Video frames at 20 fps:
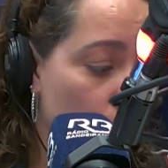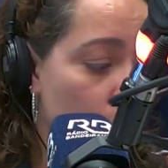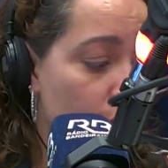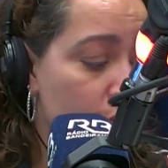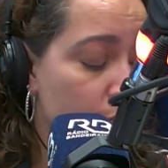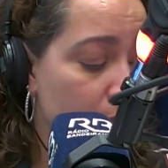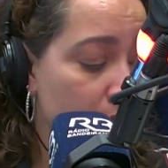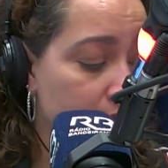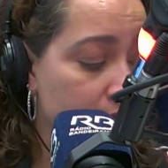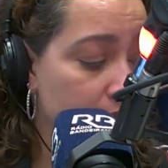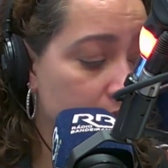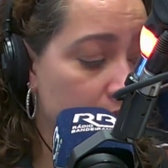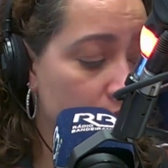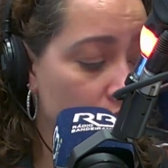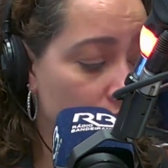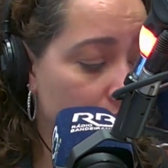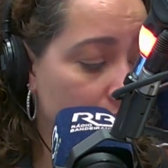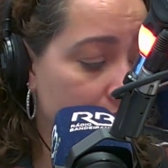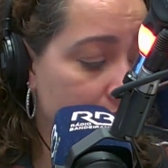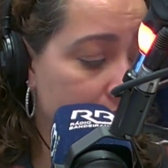Hoje, o
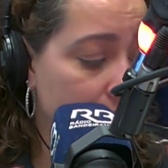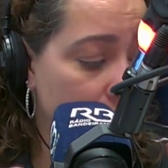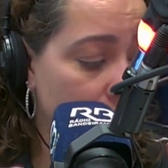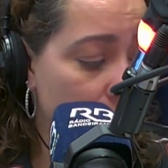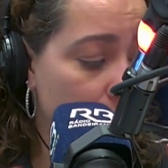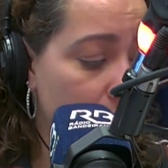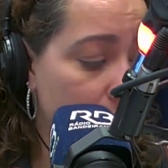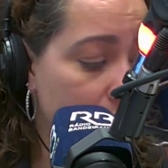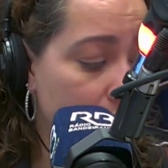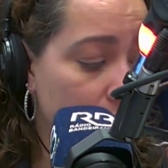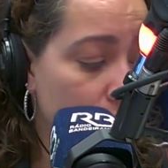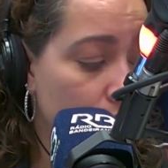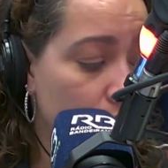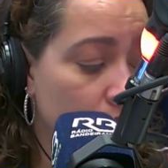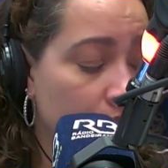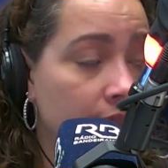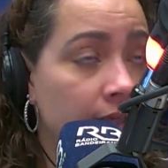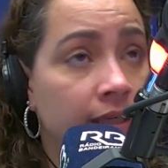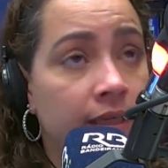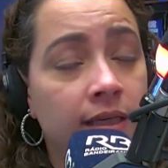presidente da Câmara,
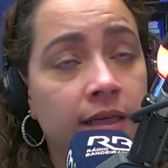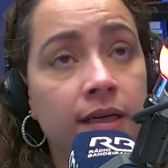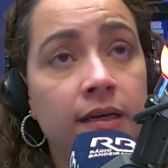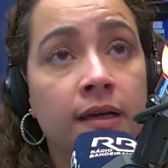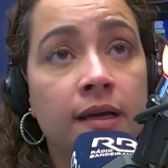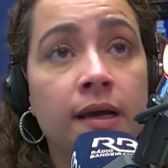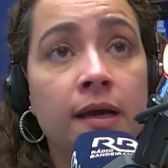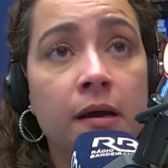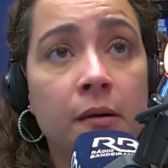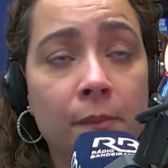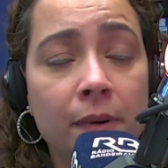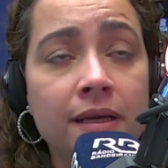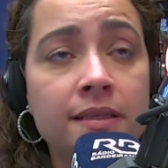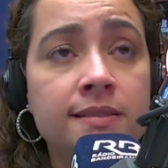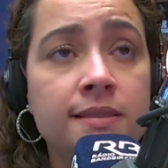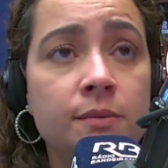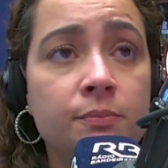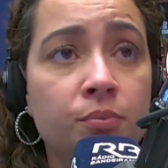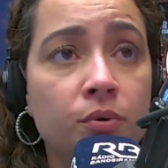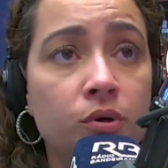Arthur Lira,
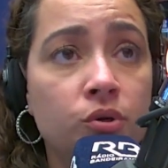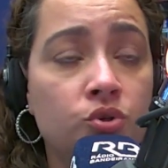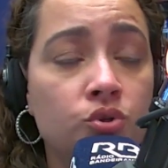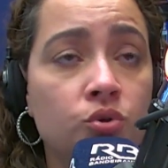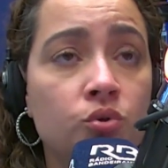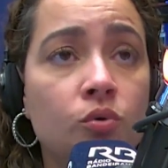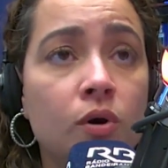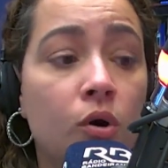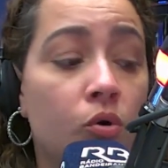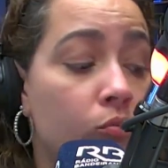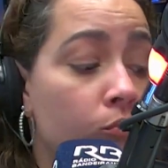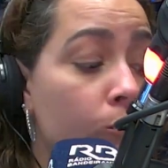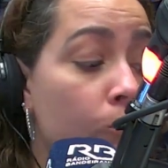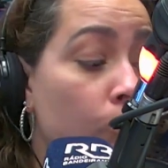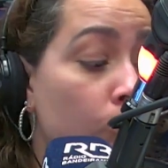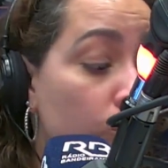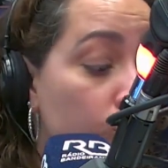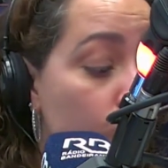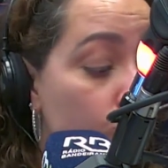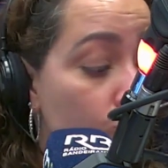participou de um
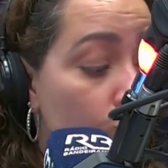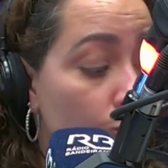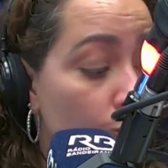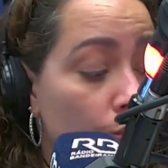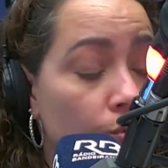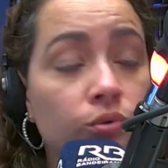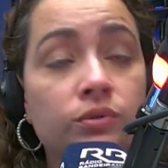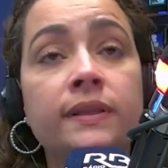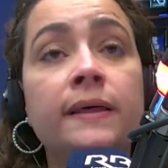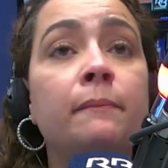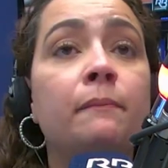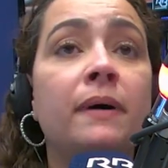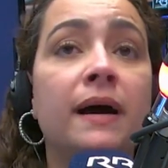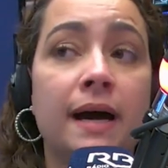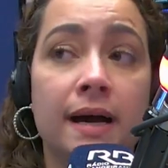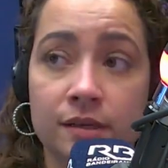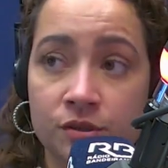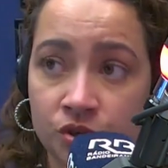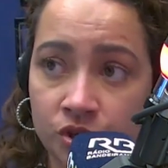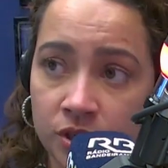
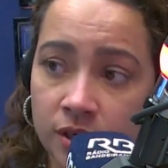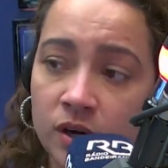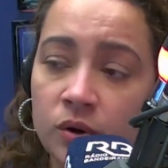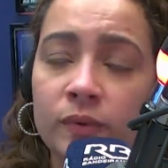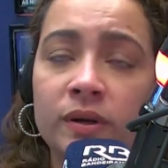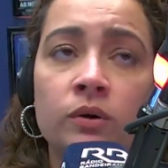almoço-debate, né?